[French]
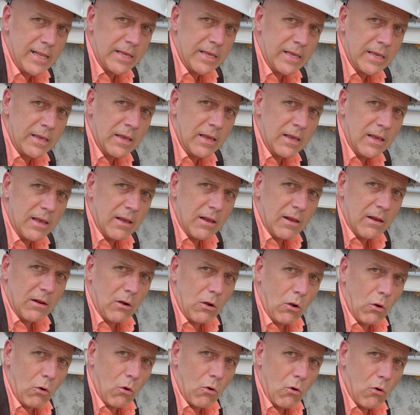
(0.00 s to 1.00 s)
et
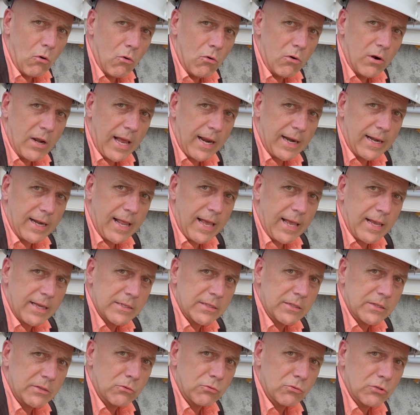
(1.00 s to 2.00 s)
l'eau, la
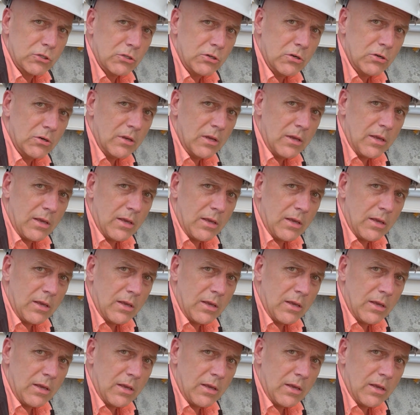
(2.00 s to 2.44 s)
glace et tout ça.